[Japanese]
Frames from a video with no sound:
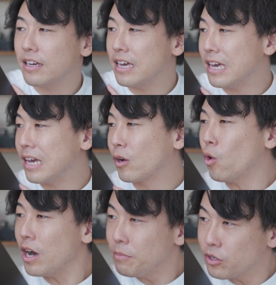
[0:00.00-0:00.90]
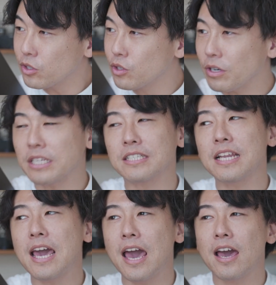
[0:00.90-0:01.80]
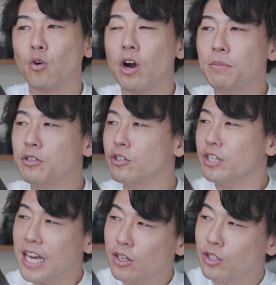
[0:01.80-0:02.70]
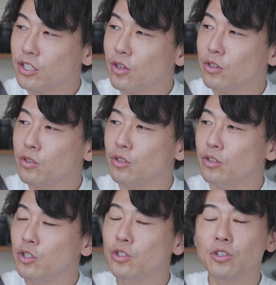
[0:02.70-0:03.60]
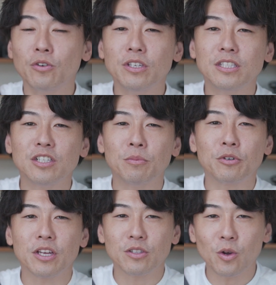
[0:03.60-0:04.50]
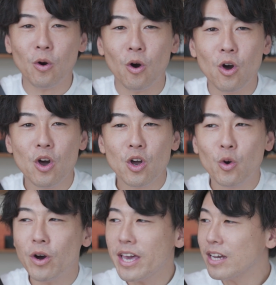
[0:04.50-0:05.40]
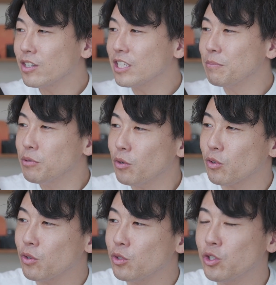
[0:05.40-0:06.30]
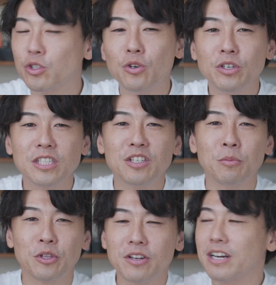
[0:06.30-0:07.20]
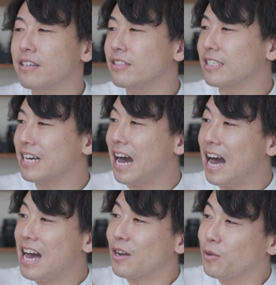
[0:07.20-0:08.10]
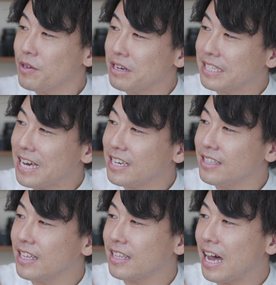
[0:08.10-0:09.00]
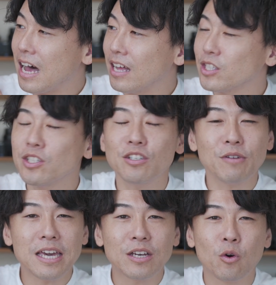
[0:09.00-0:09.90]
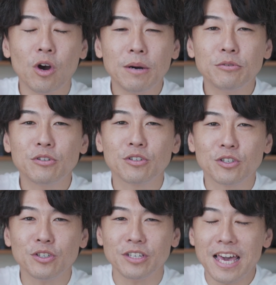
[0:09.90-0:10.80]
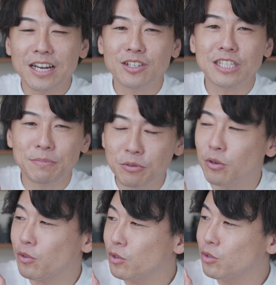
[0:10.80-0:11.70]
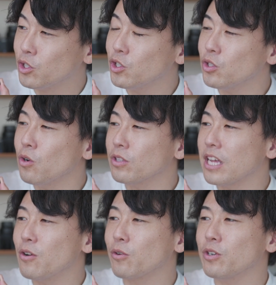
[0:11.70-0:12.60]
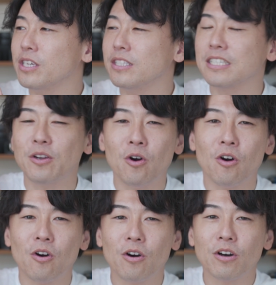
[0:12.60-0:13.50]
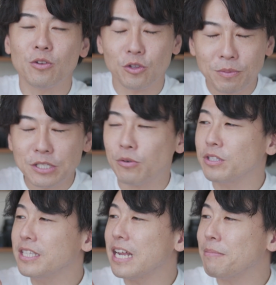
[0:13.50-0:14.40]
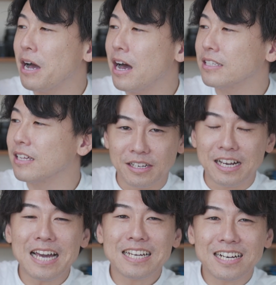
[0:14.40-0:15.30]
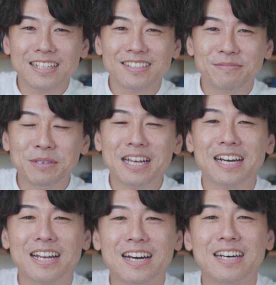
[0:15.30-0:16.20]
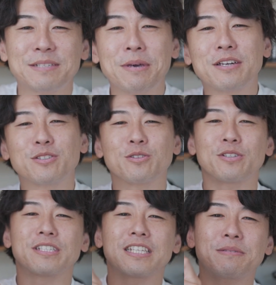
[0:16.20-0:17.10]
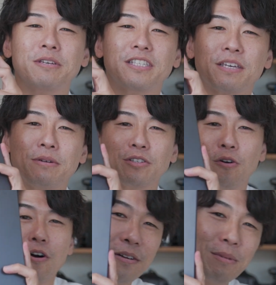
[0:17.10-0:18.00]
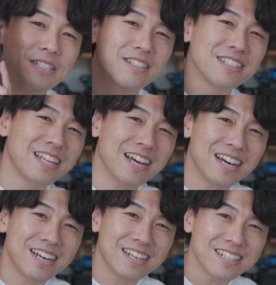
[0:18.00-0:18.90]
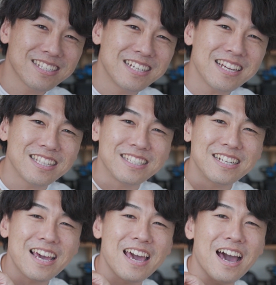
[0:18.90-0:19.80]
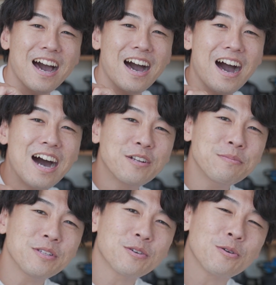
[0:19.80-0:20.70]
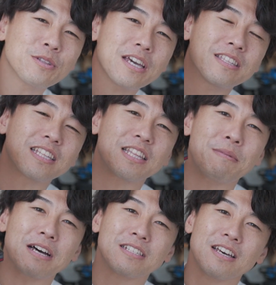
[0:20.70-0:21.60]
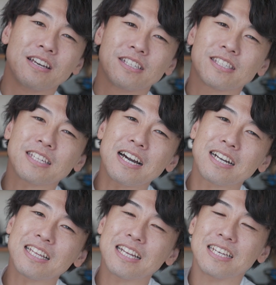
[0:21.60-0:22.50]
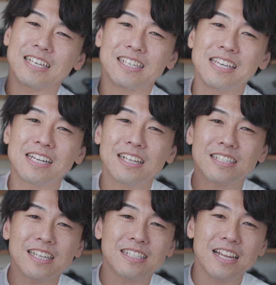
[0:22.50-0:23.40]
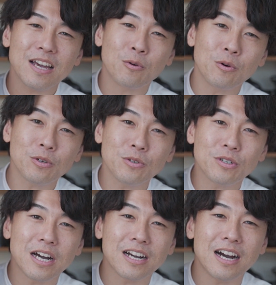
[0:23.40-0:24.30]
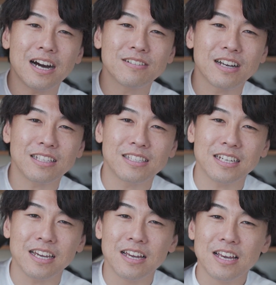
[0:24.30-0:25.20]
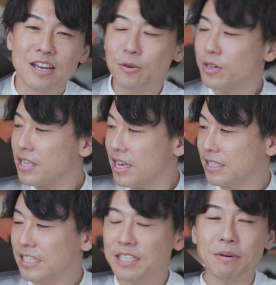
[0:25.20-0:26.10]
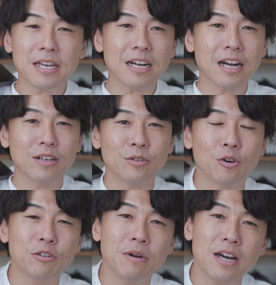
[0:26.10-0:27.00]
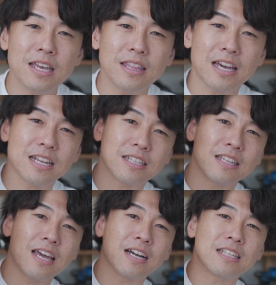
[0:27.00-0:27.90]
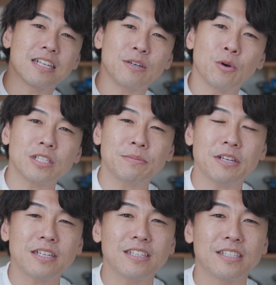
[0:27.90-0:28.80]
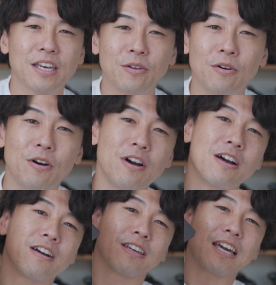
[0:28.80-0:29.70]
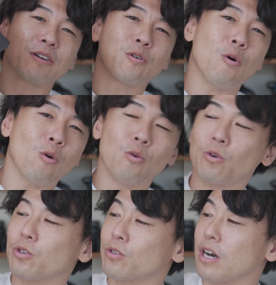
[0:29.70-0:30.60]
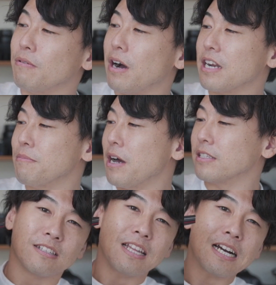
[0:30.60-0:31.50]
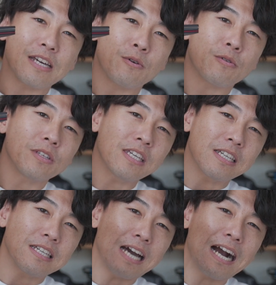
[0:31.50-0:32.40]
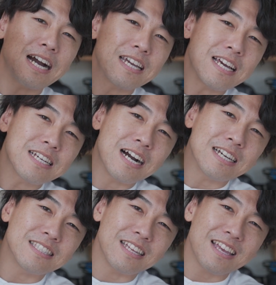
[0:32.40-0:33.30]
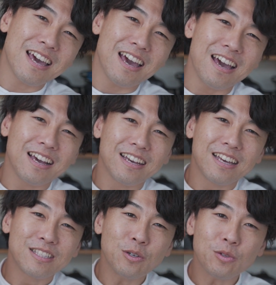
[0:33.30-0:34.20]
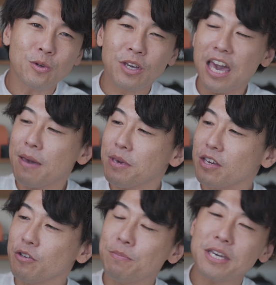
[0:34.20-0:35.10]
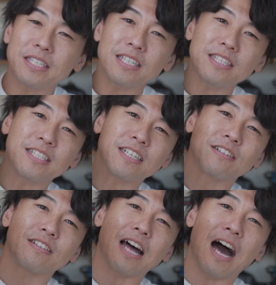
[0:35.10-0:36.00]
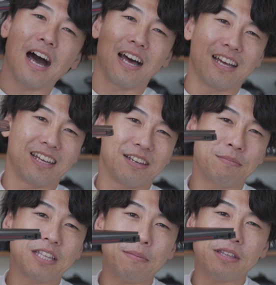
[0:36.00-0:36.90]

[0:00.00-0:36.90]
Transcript: えー、CoreBook はですね、CoreBook X という14インチのモデルと、Core X Pro という14インチのモデルがあるんですが、これは最近出た 2way CoreBook X Pro という15.6インチのノートパソコンになります。外観見ながらスペックちょっとで説明していきましょう。まず、ダーン、綺麗ですね。アルミの筐体になってます。質感かなりいい感じですね。高級感がある感じ。これね、実売価格6万円台なんで、かなりお安めなんですけど、結構高級感はあります。なんか横に赤いラインが入ってて、ちょっとゲーミング PC チックな見た目